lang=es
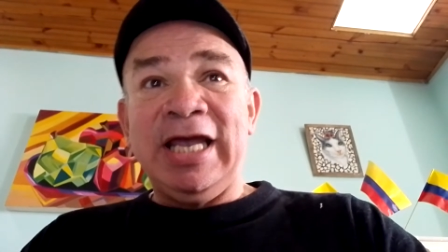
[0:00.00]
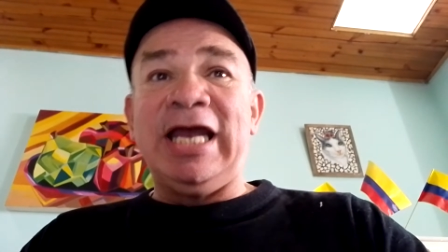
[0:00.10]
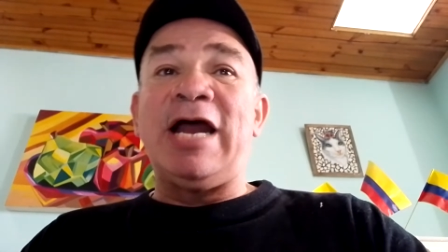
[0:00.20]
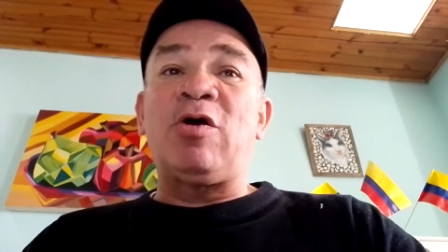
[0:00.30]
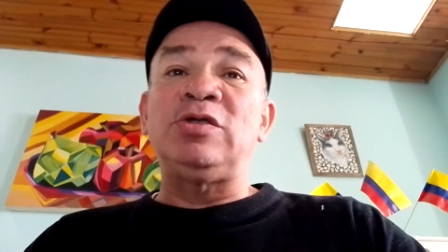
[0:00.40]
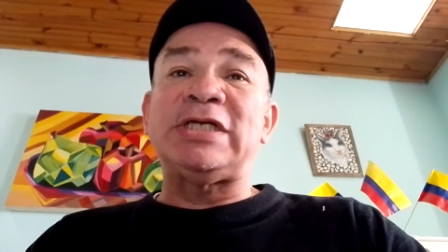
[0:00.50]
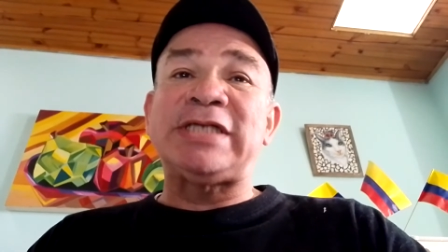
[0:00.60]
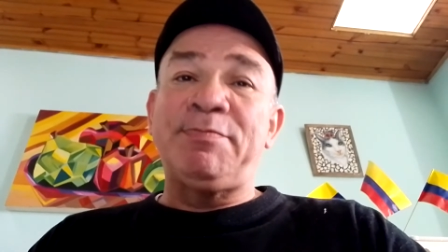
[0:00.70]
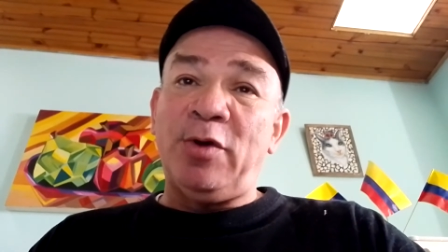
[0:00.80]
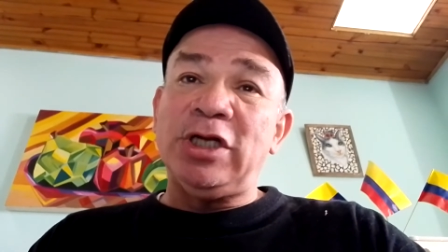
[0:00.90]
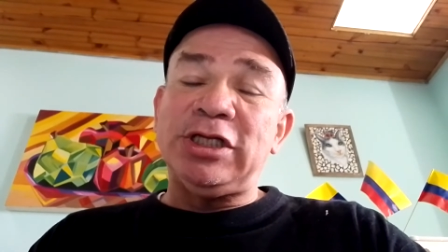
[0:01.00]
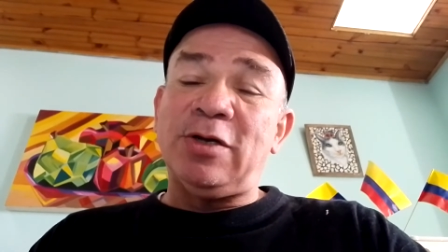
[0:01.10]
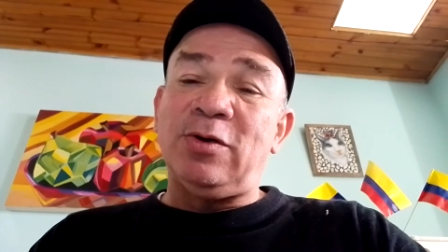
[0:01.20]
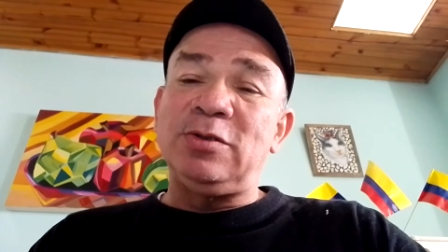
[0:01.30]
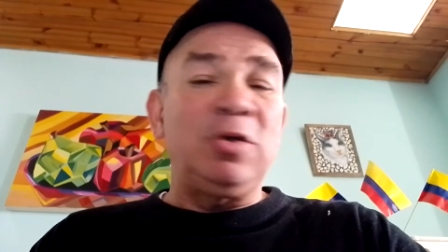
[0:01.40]
el acontecer
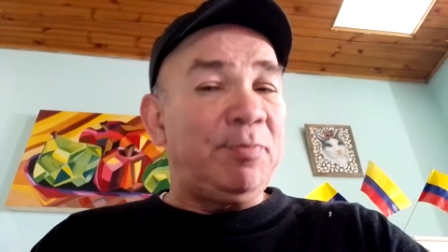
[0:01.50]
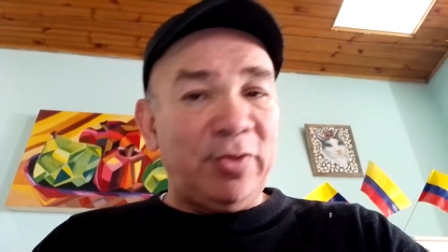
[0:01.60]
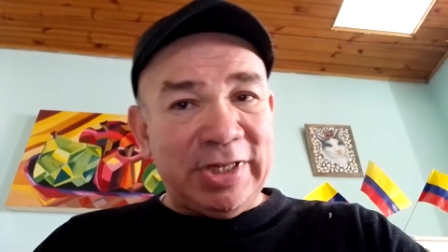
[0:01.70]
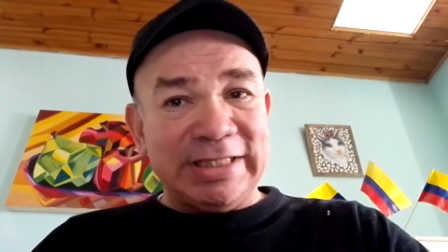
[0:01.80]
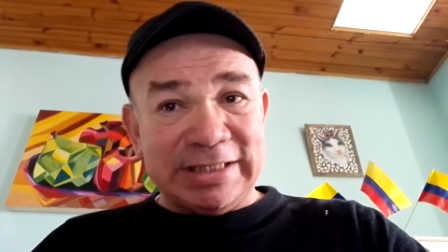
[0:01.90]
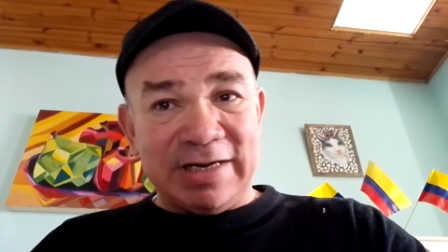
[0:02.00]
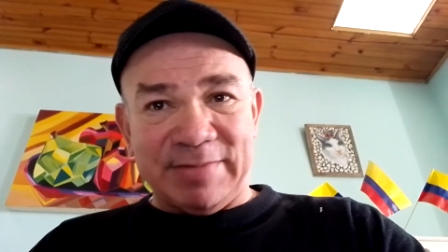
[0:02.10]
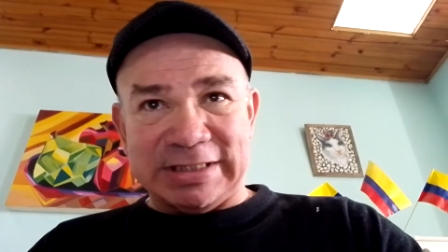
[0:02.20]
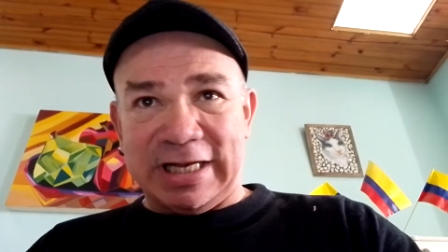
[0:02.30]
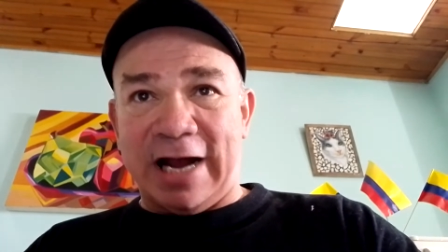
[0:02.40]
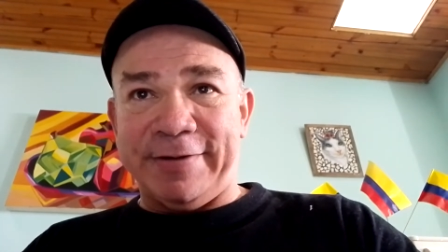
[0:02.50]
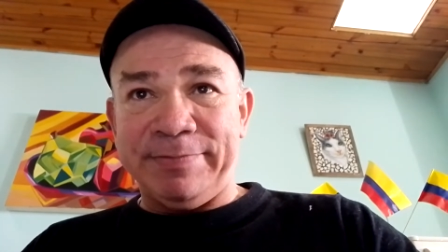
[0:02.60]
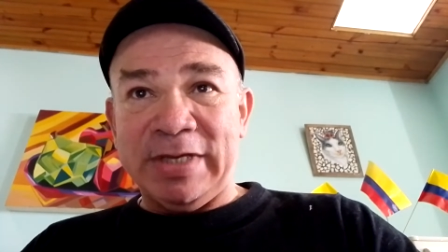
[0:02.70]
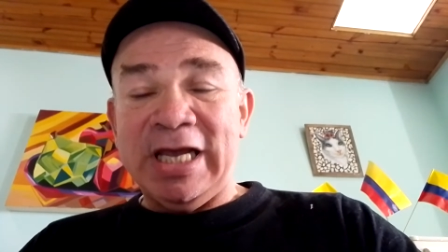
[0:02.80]
político no podía ser más grave.